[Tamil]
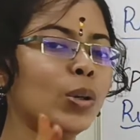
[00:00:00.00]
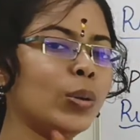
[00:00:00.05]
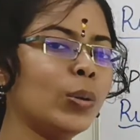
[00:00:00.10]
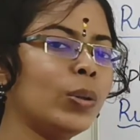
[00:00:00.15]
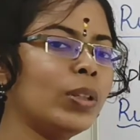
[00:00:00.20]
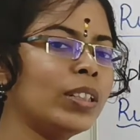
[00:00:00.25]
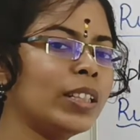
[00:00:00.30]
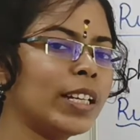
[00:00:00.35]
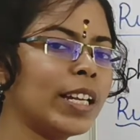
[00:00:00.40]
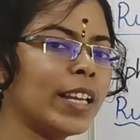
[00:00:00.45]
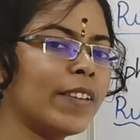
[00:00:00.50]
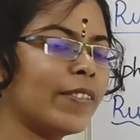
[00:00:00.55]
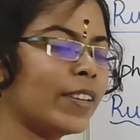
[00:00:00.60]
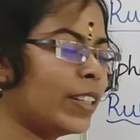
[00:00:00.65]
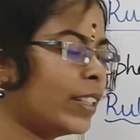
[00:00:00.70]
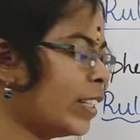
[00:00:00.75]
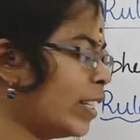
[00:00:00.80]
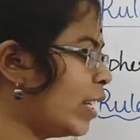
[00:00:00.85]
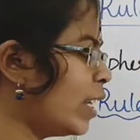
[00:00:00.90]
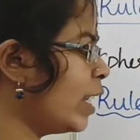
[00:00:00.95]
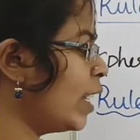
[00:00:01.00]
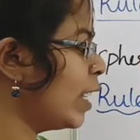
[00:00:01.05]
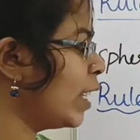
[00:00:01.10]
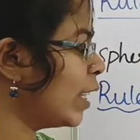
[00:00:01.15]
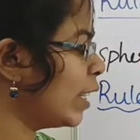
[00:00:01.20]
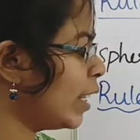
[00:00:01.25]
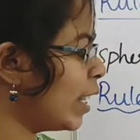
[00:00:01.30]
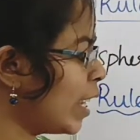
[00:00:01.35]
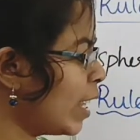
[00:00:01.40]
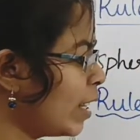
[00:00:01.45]
ரூல் த்ரீ வந்து
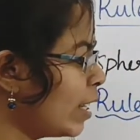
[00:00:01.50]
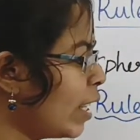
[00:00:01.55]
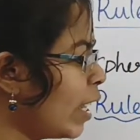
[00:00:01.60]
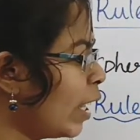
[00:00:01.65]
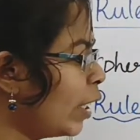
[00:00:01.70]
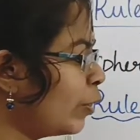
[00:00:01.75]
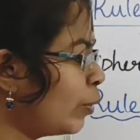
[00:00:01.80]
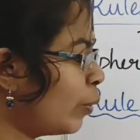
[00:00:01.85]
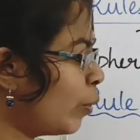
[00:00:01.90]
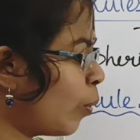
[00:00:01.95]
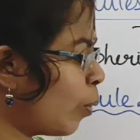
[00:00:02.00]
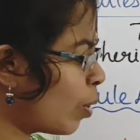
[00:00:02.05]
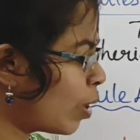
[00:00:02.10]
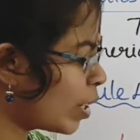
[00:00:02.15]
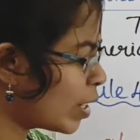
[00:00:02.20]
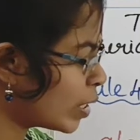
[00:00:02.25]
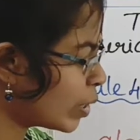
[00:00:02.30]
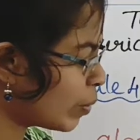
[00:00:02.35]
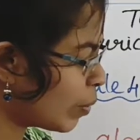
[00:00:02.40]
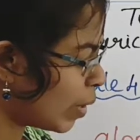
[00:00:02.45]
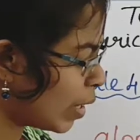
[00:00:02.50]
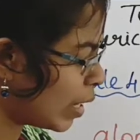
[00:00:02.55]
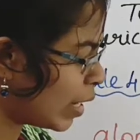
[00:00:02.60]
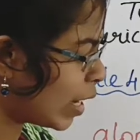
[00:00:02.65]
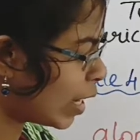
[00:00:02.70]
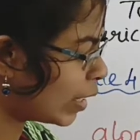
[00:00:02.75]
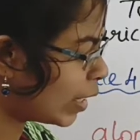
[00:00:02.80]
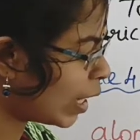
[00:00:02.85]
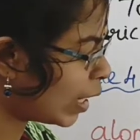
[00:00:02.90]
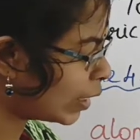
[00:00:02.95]
இதே இது அது ஃபோக்கஸ்
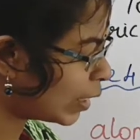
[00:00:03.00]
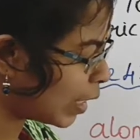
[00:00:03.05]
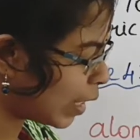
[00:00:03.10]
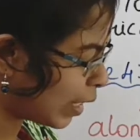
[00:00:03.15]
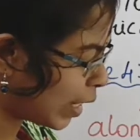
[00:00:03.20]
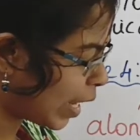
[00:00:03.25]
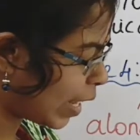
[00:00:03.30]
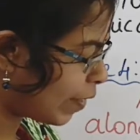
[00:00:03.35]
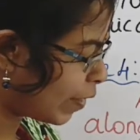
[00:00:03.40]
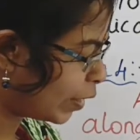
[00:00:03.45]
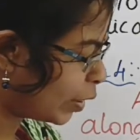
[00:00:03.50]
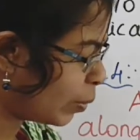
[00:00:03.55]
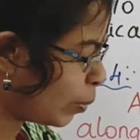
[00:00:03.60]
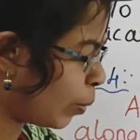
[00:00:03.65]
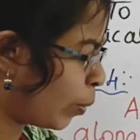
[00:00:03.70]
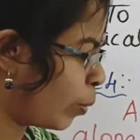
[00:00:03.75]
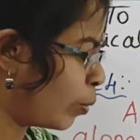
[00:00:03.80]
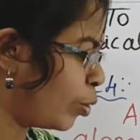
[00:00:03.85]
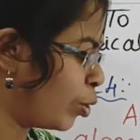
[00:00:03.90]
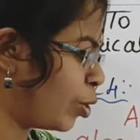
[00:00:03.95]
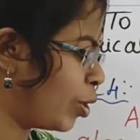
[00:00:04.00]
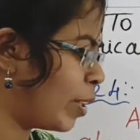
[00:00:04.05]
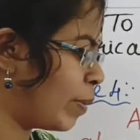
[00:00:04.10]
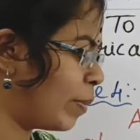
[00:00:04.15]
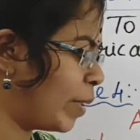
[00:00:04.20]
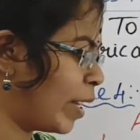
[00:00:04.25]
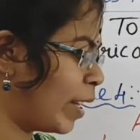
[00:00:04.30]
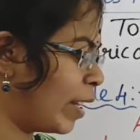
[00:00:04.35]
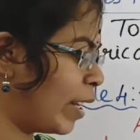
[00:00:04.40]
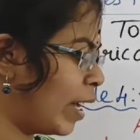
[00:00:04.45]
வழியாக தான் அந்த ரே வந்து போச்சு
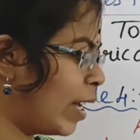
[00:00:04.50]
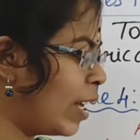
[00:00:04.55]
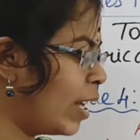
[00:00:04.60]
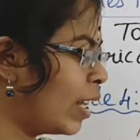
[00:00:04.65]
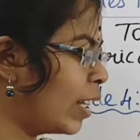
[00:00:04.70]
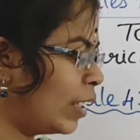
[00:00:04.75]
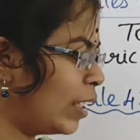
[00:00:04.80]
அப்படின்னா